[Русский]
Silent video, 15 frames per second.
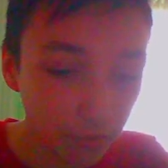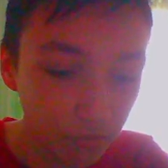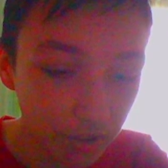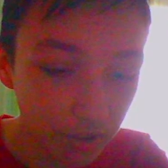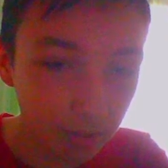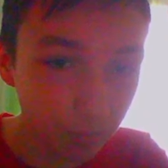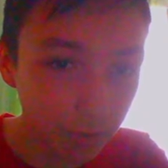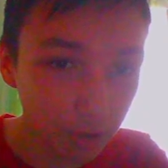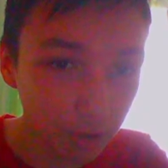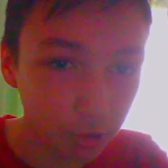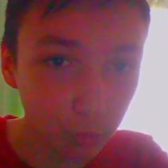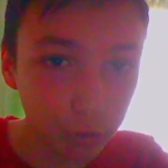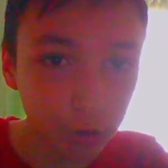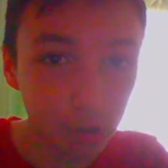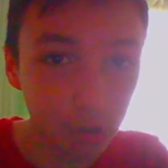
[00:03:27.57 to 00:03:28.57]
внезапно
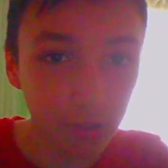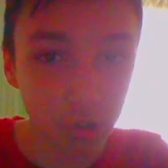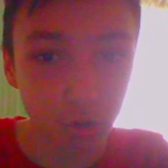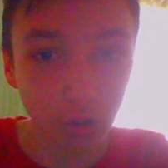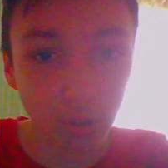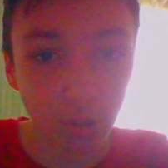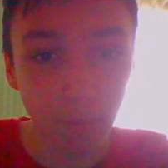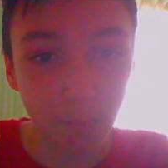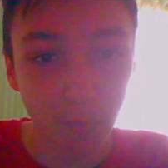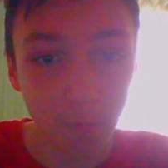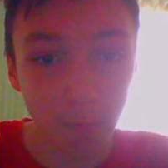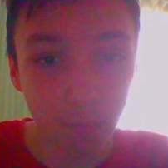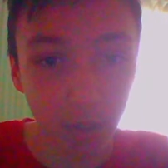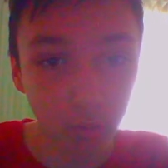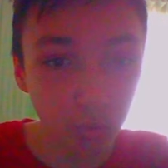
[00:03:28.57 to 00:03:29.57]
случилось, что-то
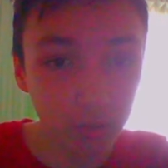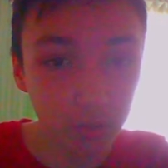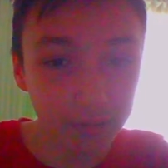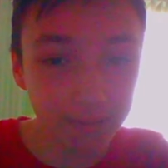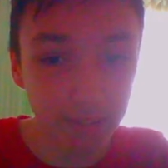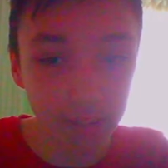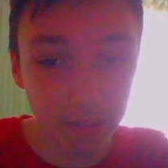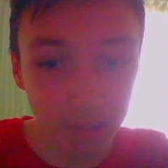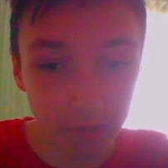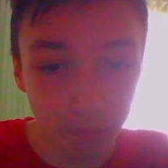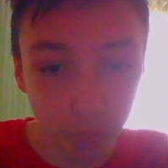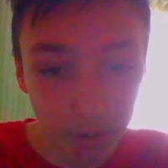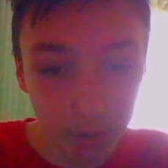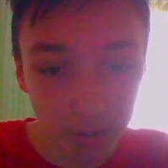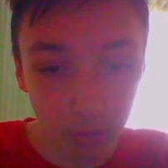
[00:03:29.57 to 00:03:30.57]
бомбануло сзади
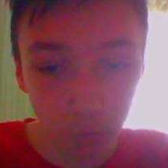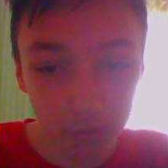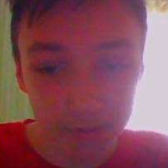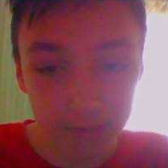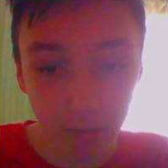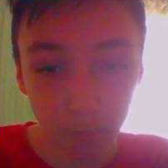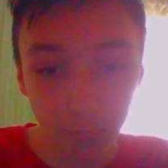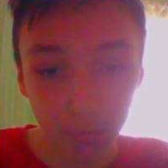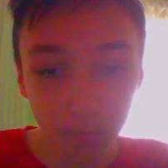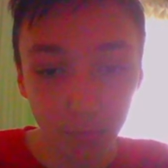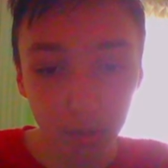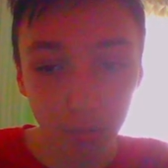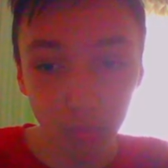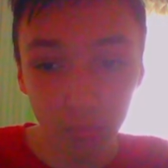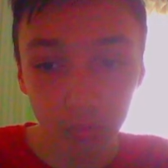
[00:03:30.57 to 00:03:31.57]
его, или он сам
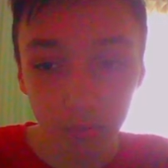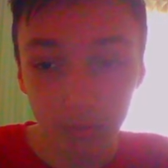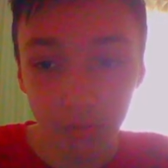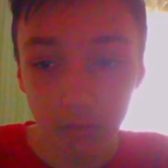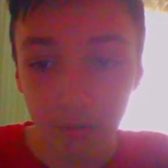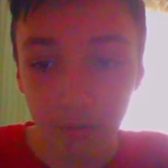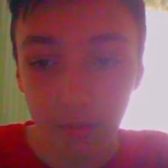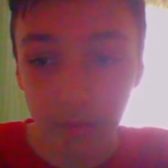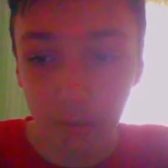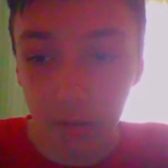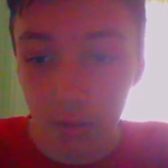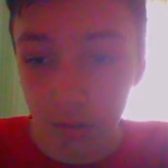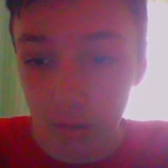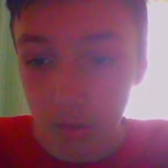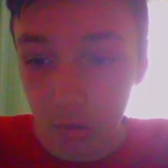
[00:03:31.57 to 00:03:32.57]
бомбанул.
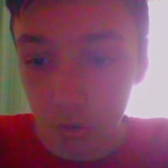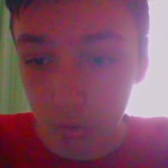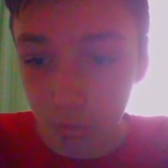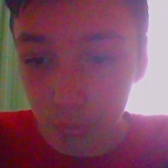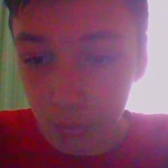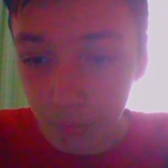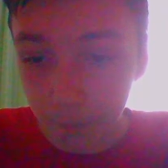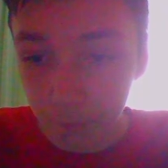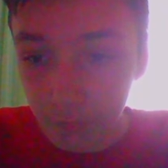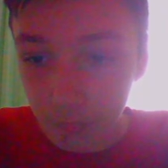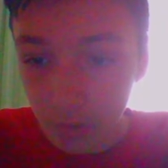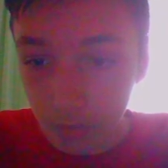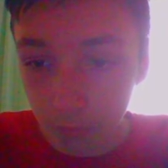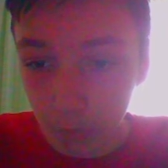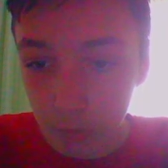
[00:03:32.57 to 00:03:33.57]
Ну,
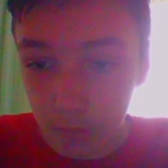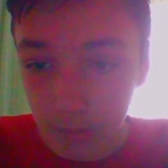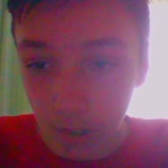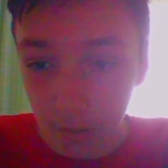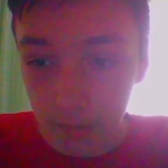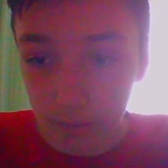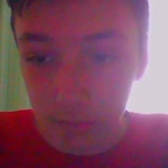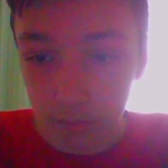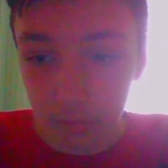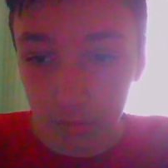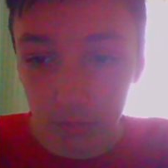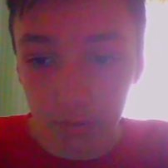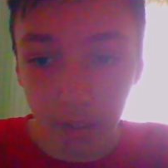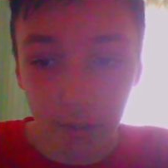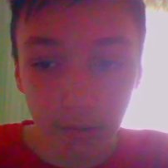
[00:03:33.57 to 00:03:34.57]
вот так.
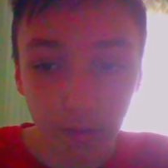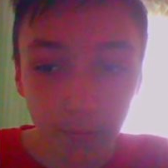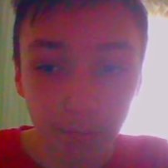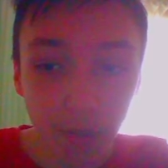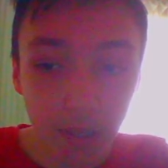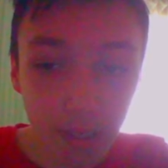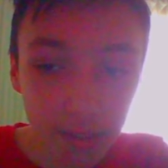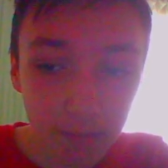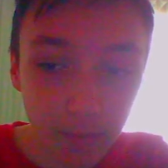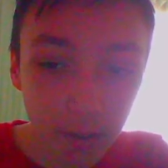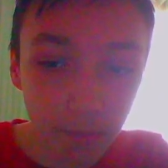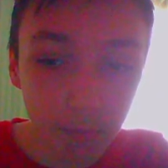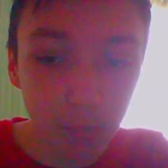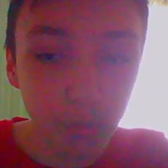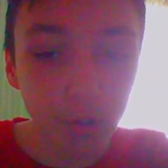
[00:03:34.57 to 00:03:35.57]
Ладно, по крайней
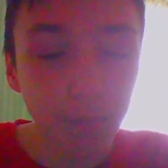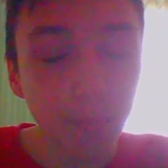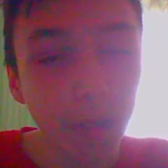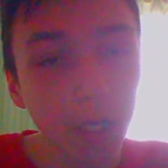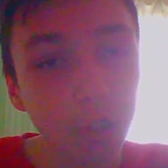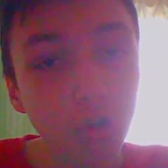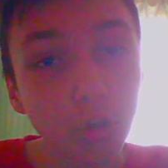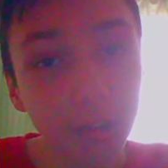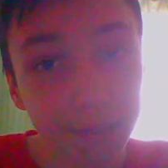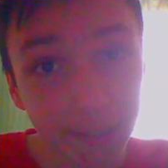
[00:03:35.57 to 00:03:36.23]
мере, мы будем пока что